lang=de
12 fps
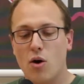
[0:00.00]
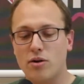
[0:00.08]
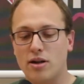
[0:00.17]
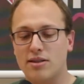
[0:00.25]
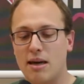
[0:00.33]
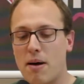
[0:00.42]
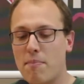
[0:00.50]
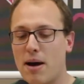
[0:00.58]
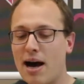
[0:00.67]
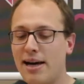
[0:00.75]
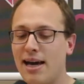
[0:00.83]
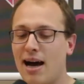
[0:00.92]
und aus der
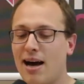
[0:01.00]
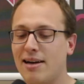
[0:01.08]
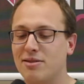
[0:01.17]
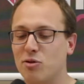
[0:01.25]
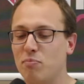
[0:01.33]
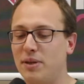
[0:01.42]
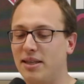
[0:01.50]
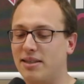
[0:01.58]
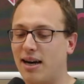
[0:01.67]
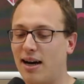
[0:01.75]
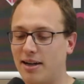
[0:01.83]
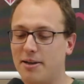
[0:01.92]
Papa Eier aß und Bier
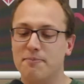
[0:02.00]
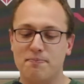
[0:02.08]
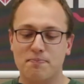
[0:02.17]
trank.